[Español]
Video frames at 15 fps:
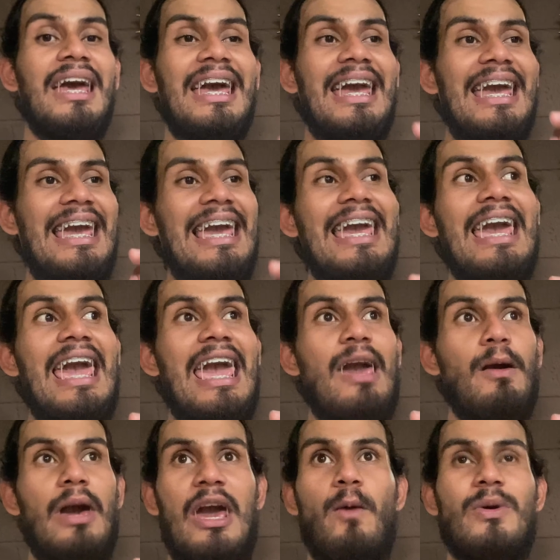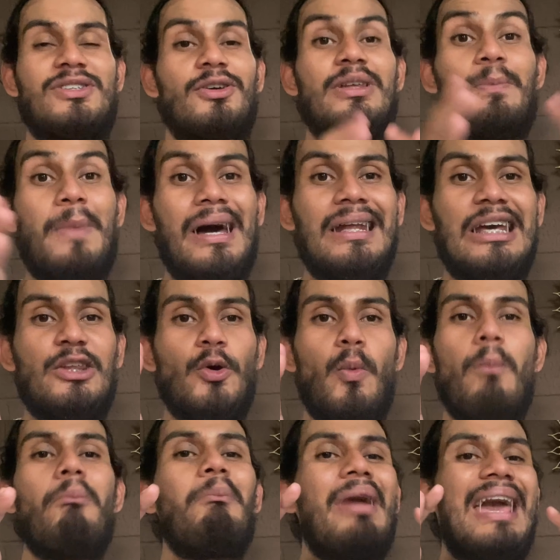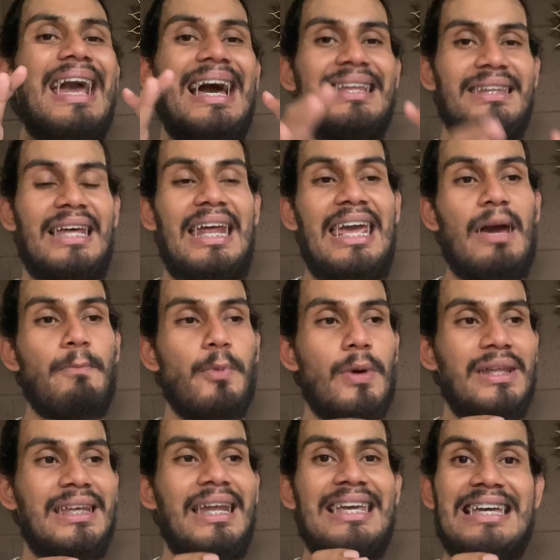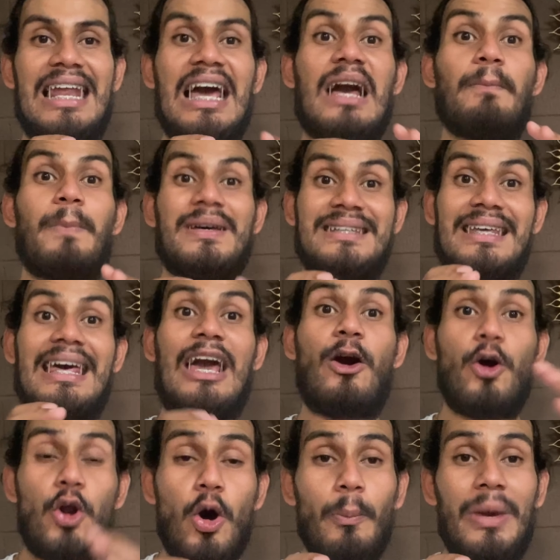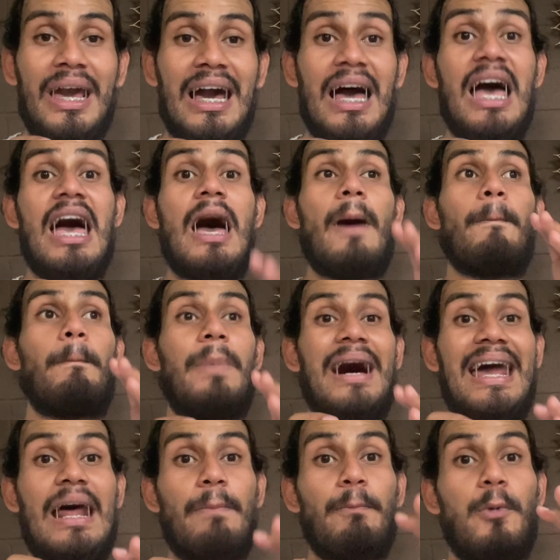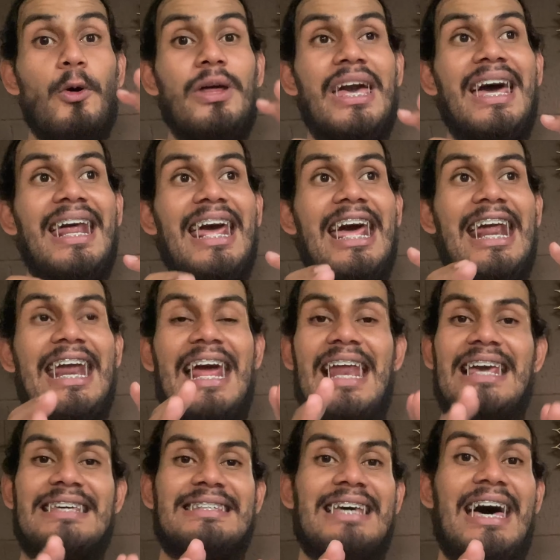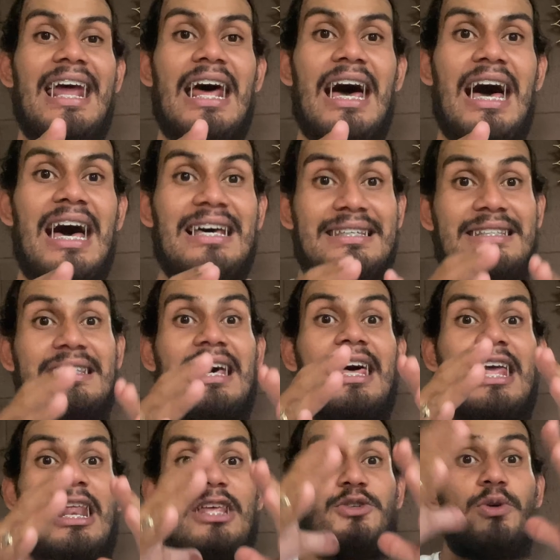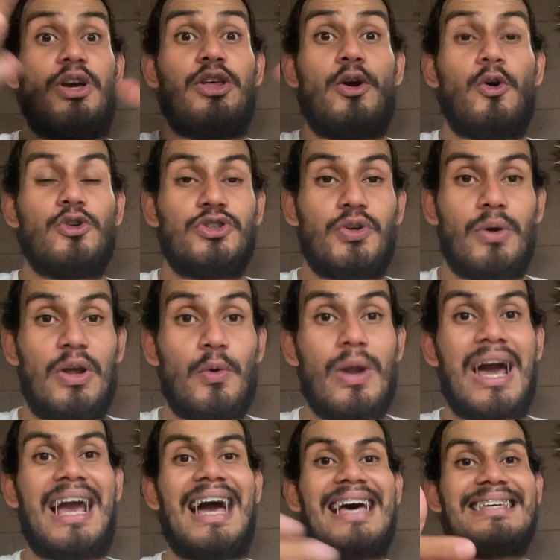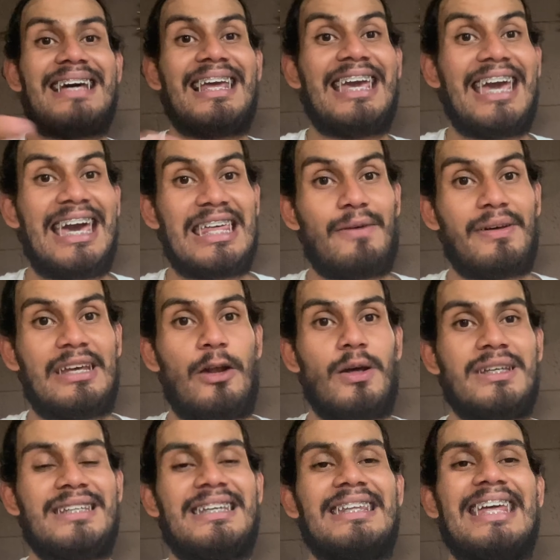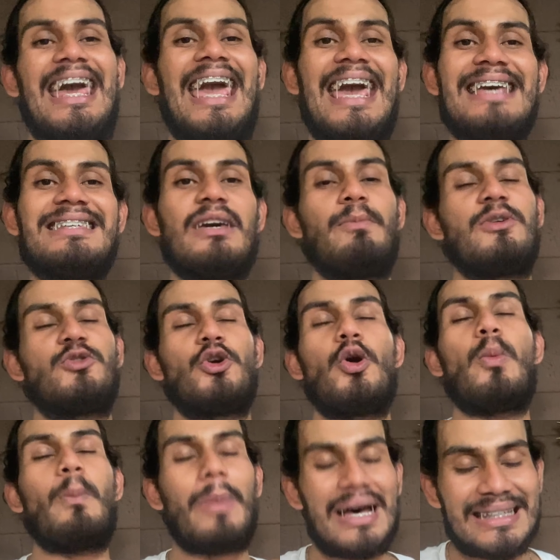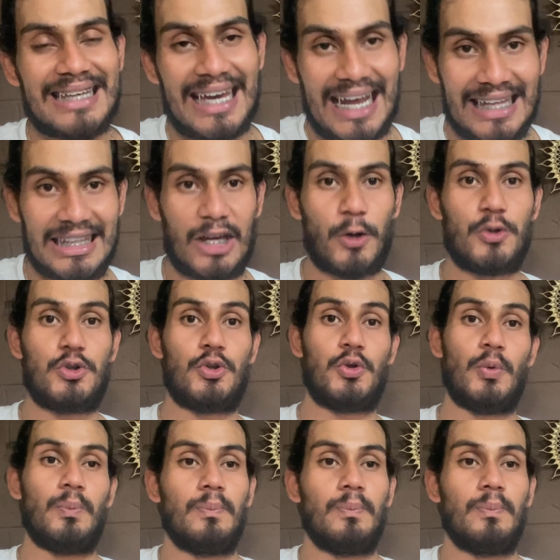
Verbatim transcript: y en, cuestión de magnitud me encantaría poder tener ya la capacidad económica para poder realizar hasta el sueño de construir una casa, alguien que de verdad lo necesite. Ese es mi sueño más grande con YouTube.